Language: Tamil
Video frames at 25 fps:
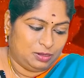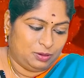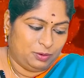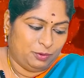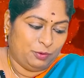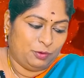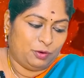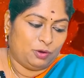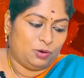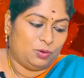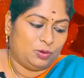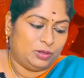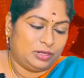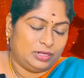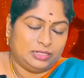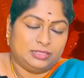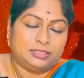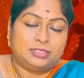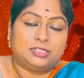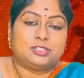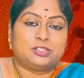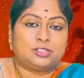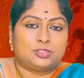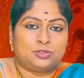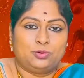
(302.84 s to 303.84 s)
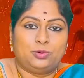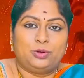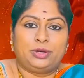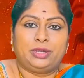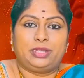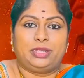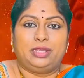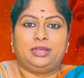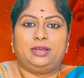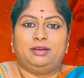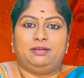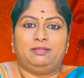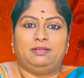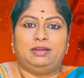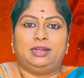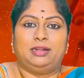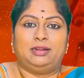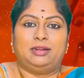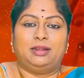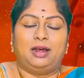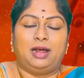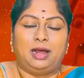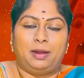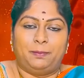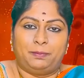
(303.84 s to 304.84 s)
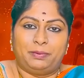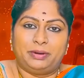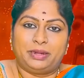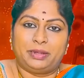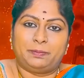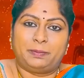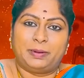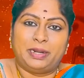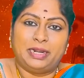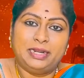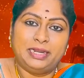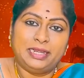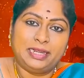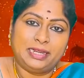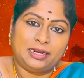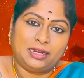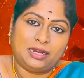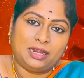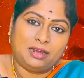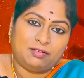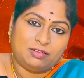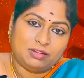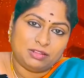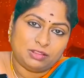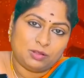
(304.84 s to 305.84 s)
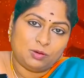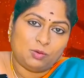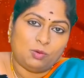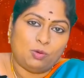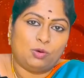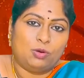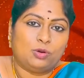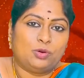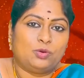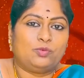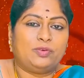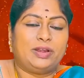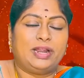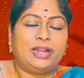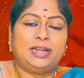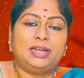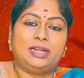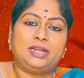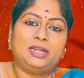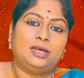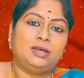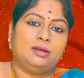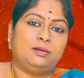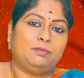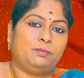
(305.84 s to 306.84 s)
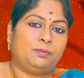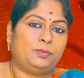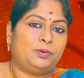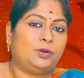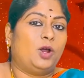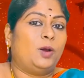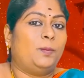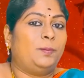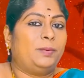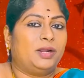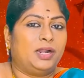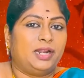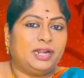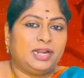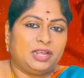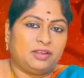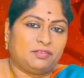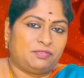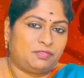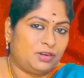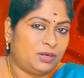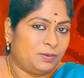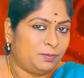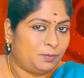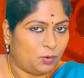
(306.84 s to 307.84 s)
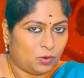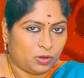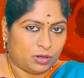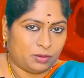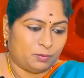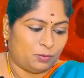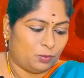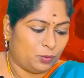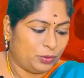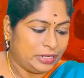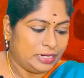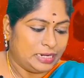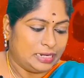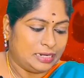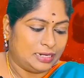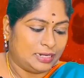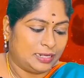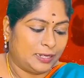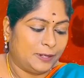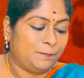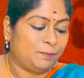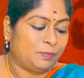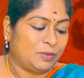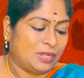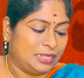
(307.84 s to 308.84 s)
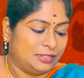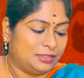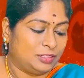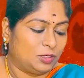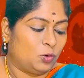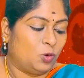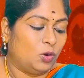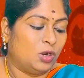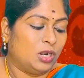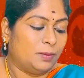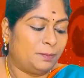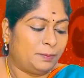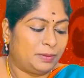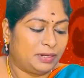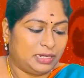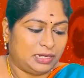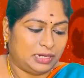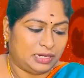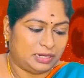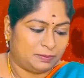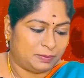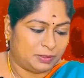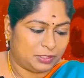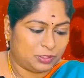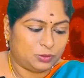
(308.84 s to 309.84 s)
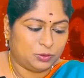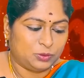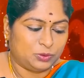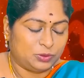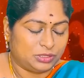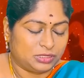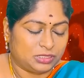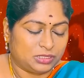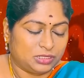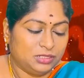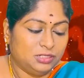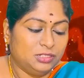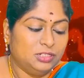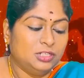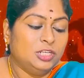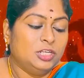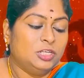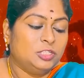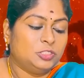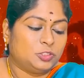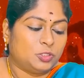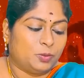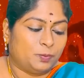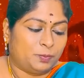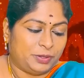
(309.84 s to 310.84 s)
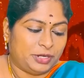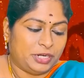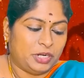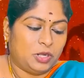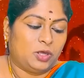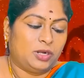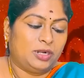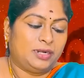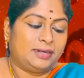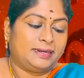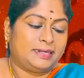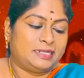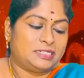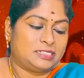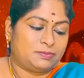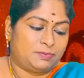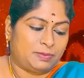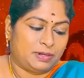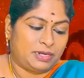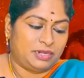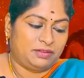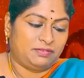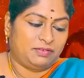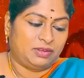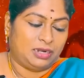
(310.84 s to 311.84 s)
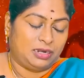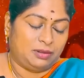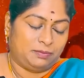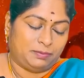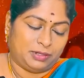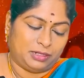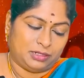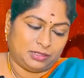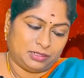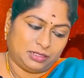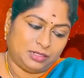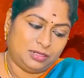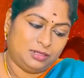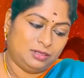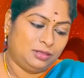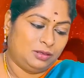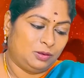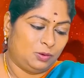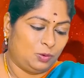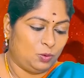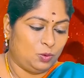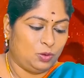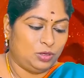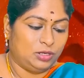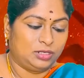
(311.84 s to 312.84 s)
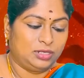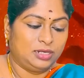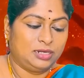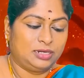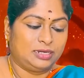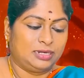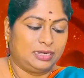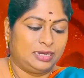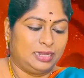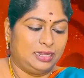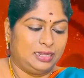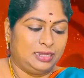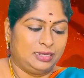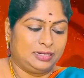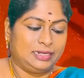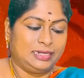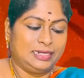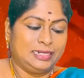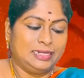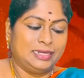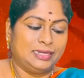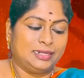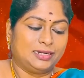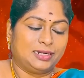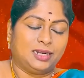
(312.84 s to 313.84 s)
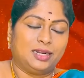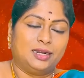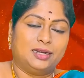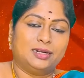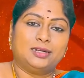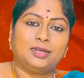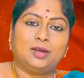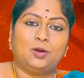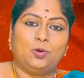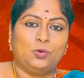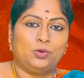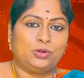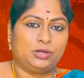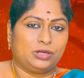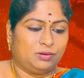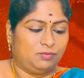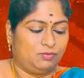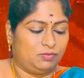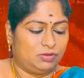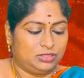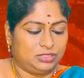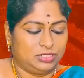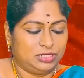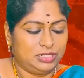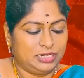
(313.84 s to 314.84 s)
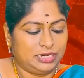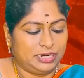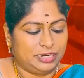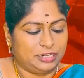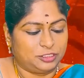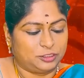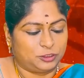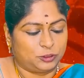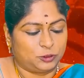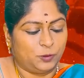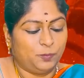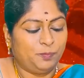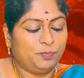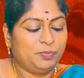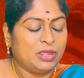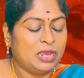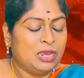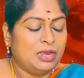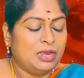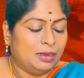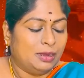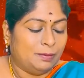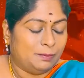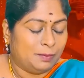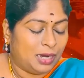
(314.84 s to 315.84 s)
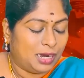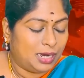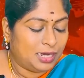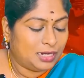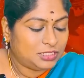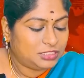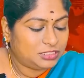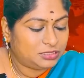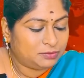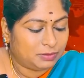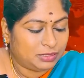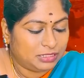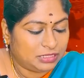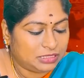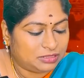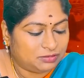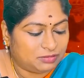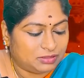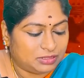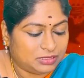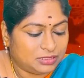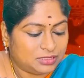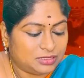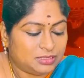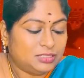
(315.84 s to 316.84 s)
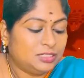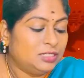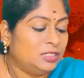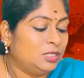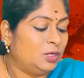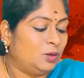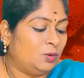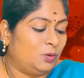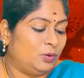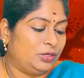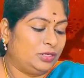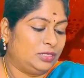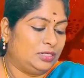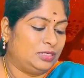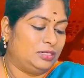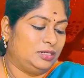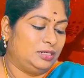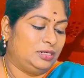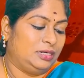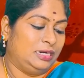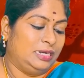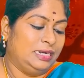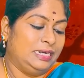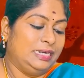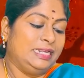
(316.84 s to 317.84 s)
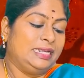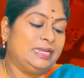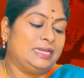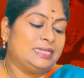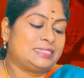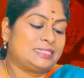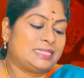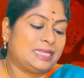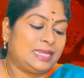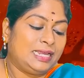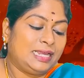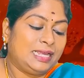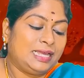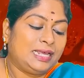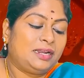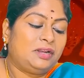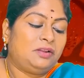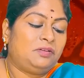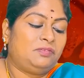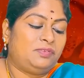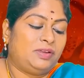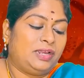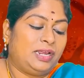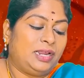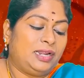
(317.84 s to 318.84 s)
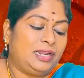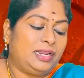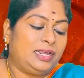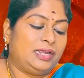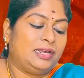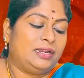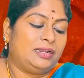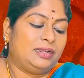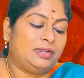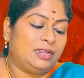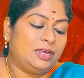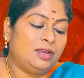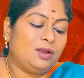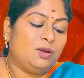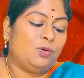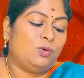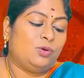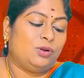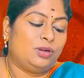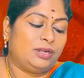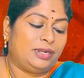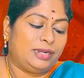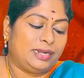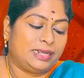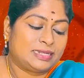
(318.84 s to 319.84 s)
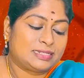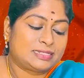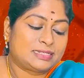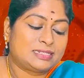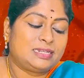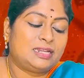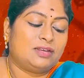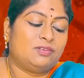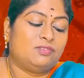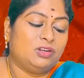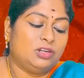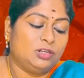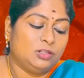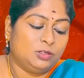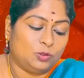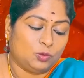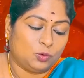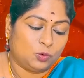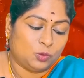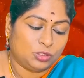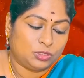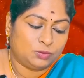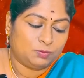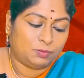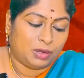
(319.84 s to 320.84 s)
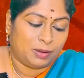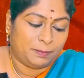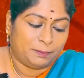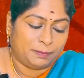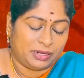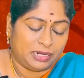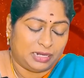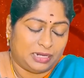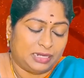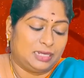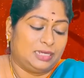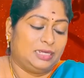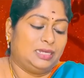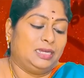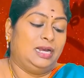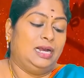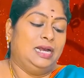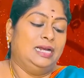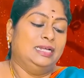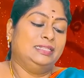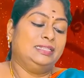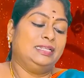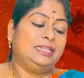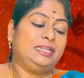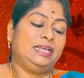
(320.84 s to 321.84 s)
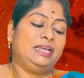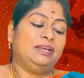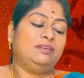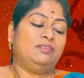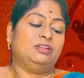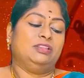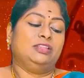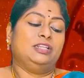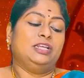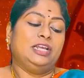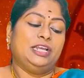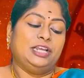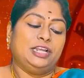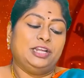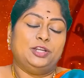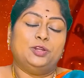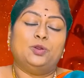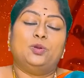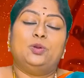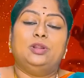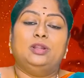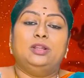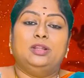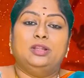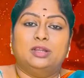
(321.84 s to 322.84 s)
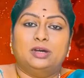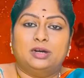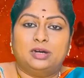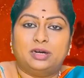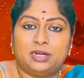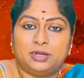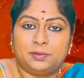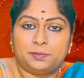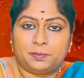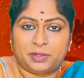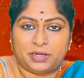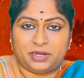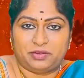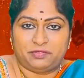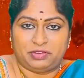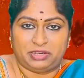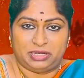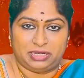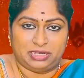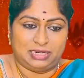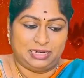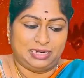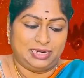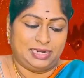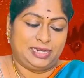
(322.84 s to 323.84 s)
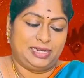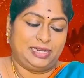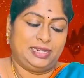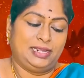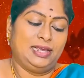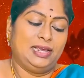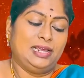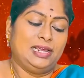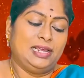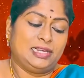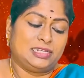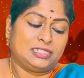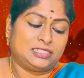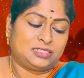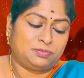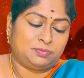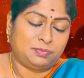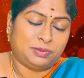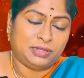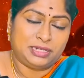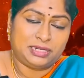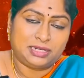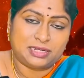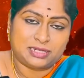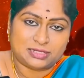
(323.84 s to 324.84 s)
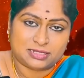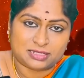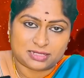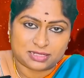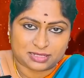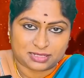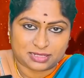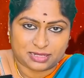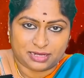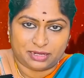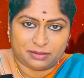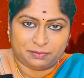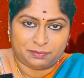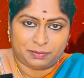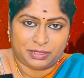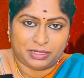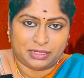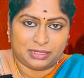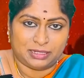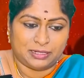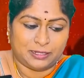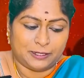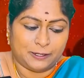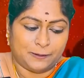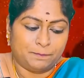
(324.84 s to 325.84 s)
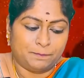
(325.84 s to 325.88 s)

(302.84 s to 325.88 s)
உங்களோட இதை சுருக்கிக்க வேண்டாம் அப்படி பண்ணிங்கன்னா வந்து ஒரு வேலையில் ப்ராப்பரான எஃபர்ட் போட முடியலை அந்த குழப்ப நிலை மட்டும் இருக்குது ஸோ ப்ரியாரிட்டைஸ் பண்ணி வேலை பண்ணுங்கள் உங்களுக்கு கிள கிளியரான அவுட்கம் வந்து கிடச்சிரும் மார்ச் மந்த் வந்து ஒரு நீங்கள் செய்கிற வேலைகளில் ஒரு நெக்ஸ்ட் லெவல் க்ரோத் பார்ப்பீங்க அதுலேயே வந்து இன்னும் லேர்ன் பண்ணுவீங்க நிறைய எக்ஸ்பீரியன்சஸ் எடுப்பீங்க